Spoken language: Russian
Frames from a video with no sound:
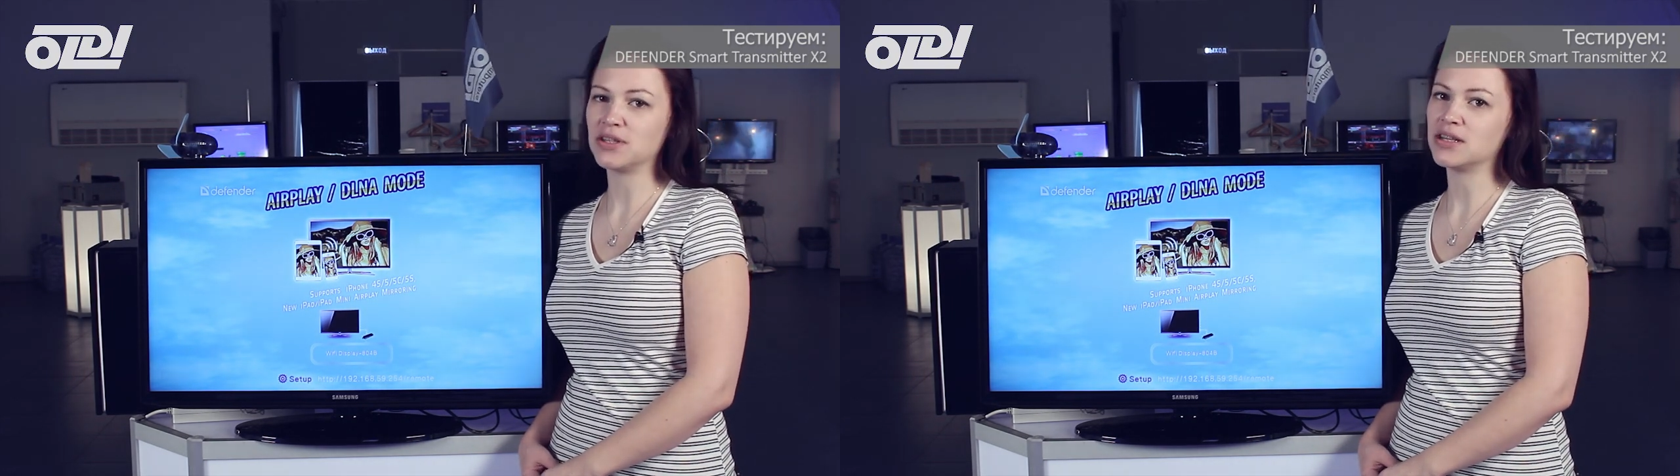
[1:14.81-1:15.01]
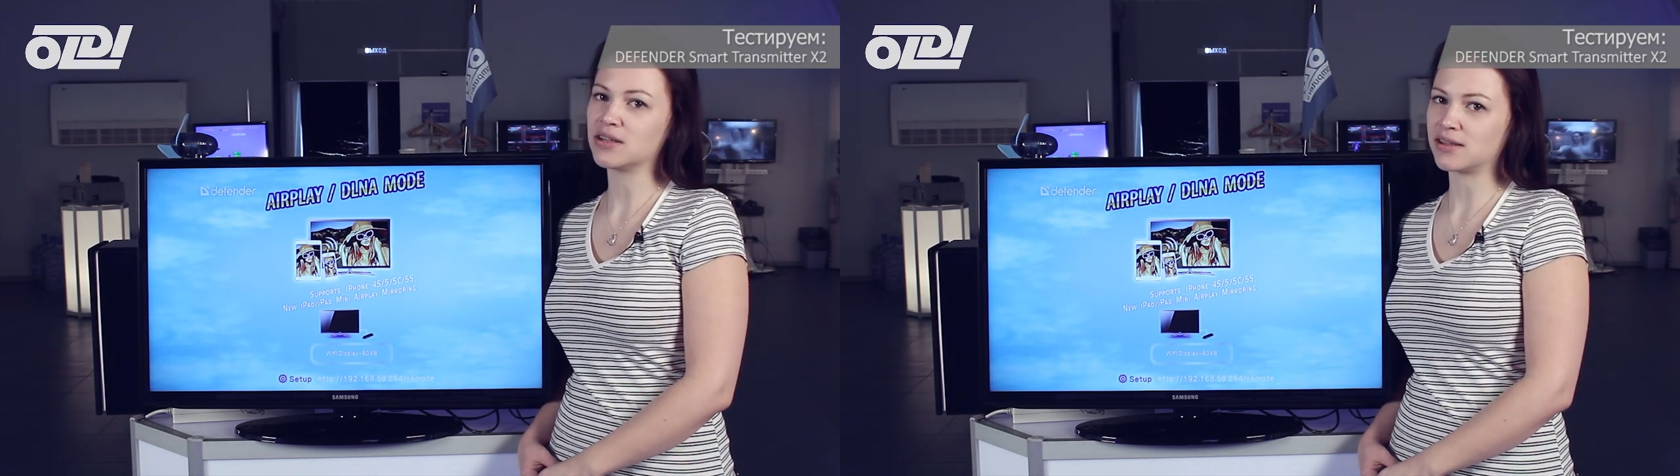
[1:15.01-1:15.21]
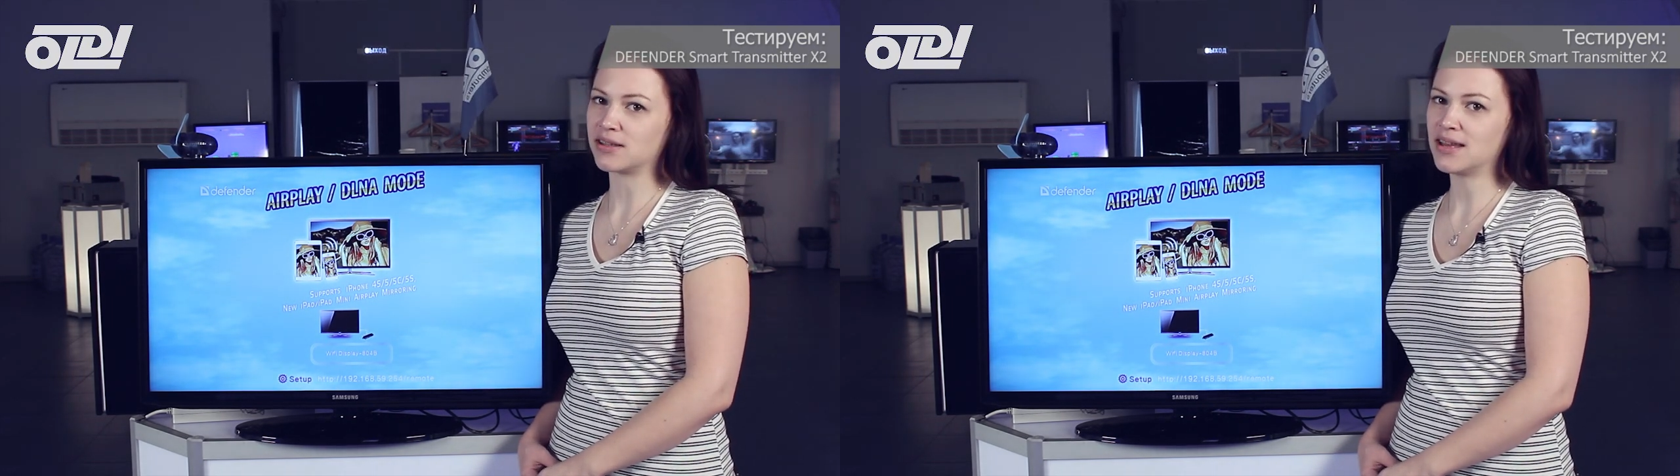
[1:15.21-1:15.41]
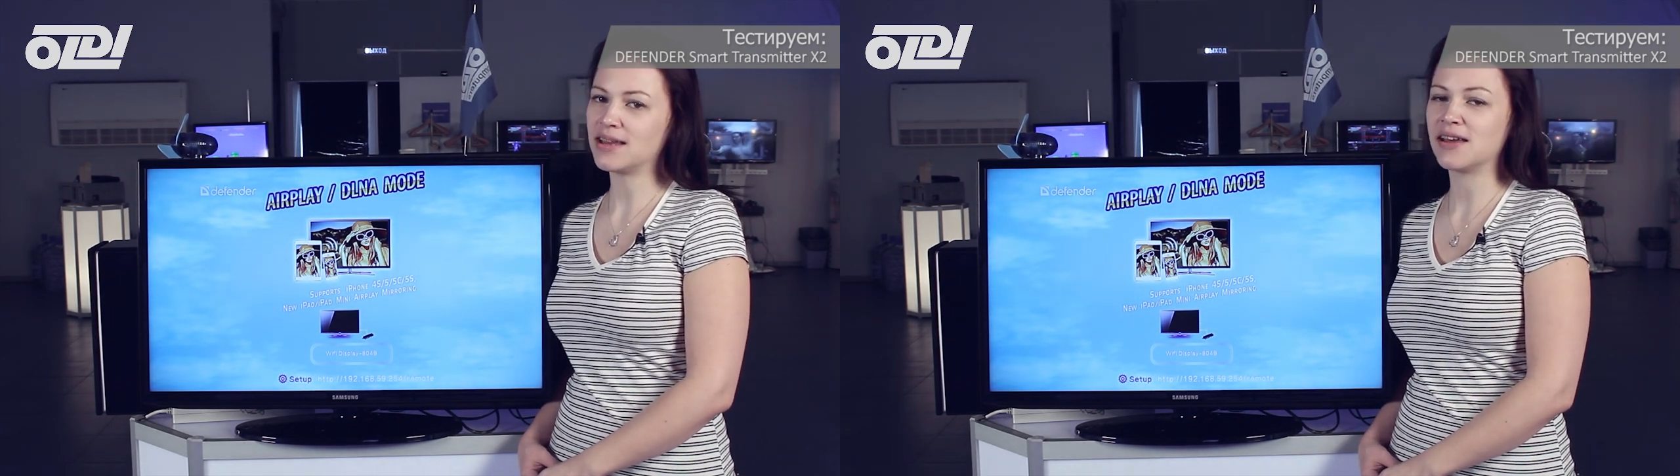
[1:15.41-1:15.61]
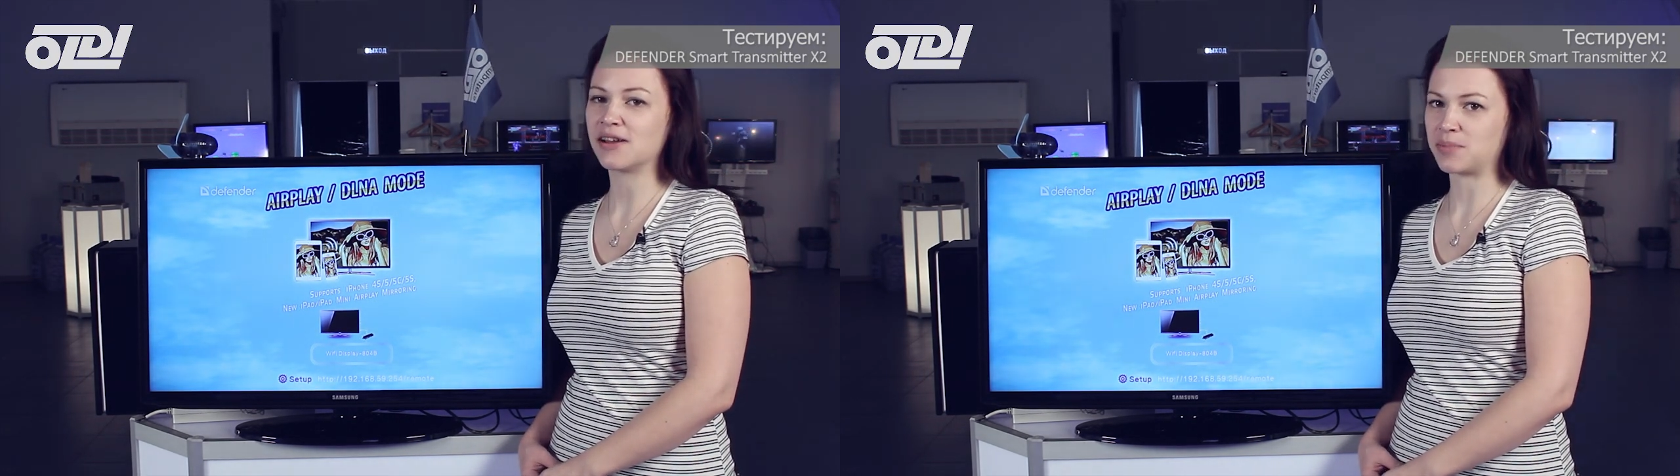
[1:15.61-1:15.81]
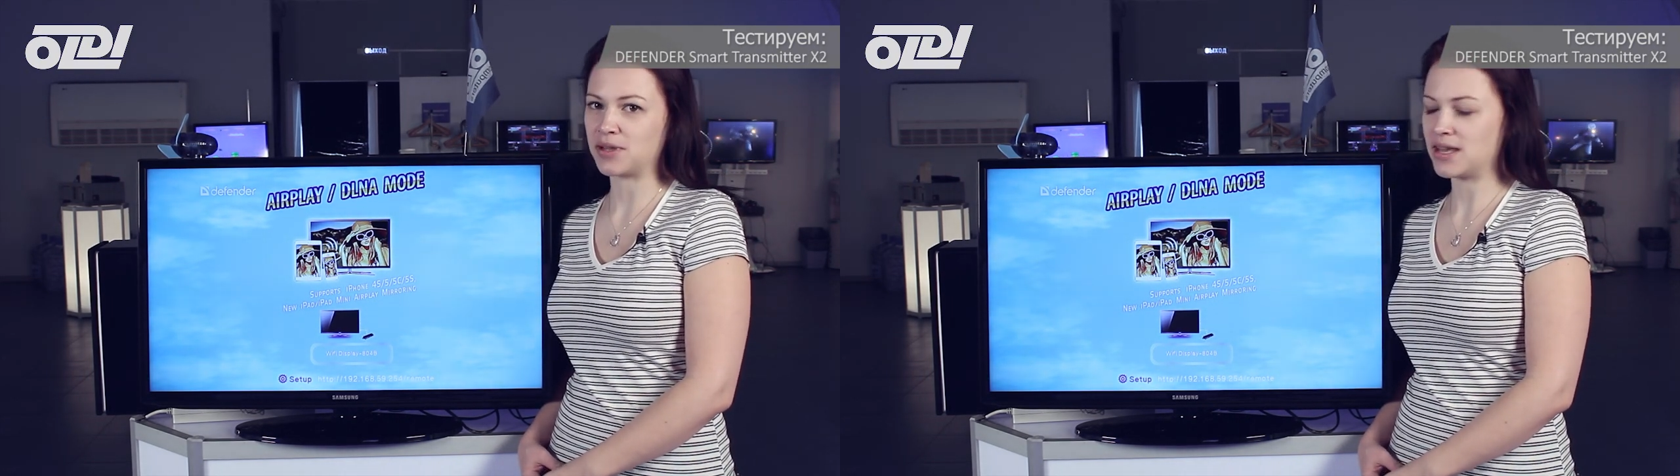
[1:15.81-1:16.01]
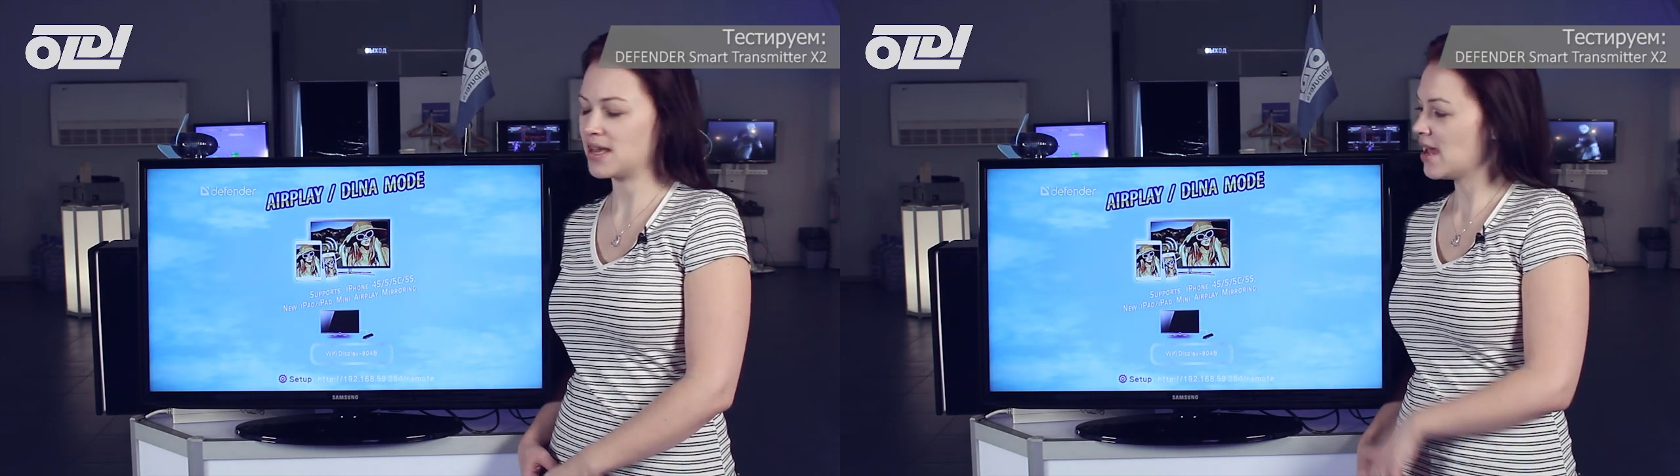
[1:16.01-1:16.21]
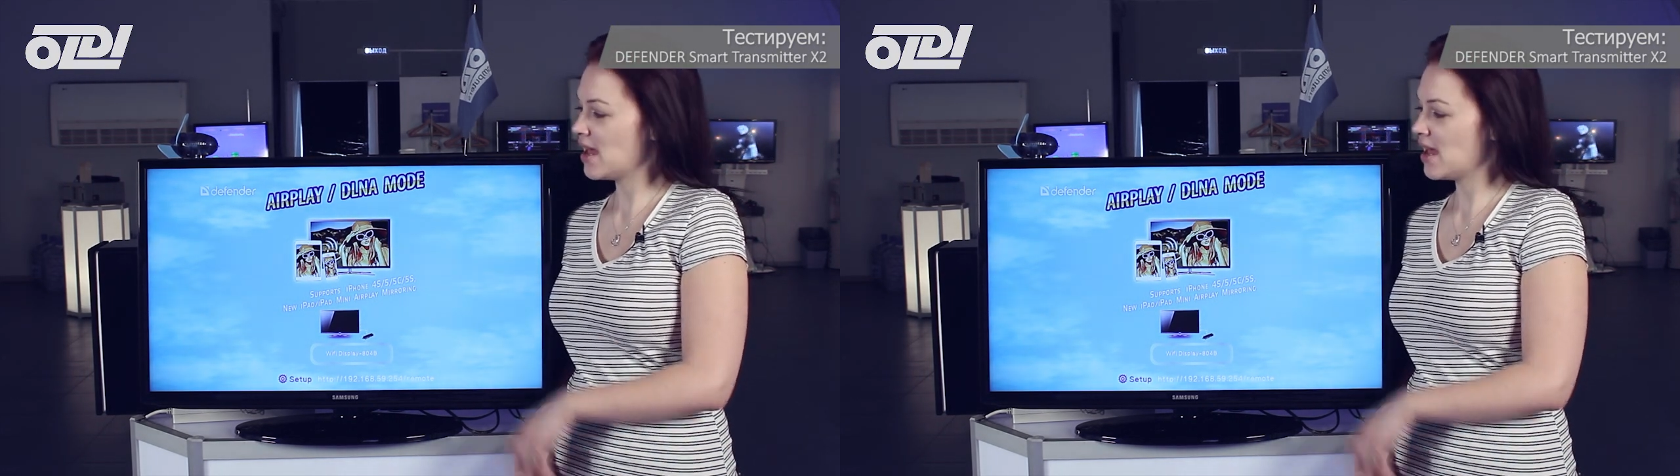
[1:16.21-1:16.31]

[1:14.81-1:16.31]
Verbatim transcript: DLNA AirPlay.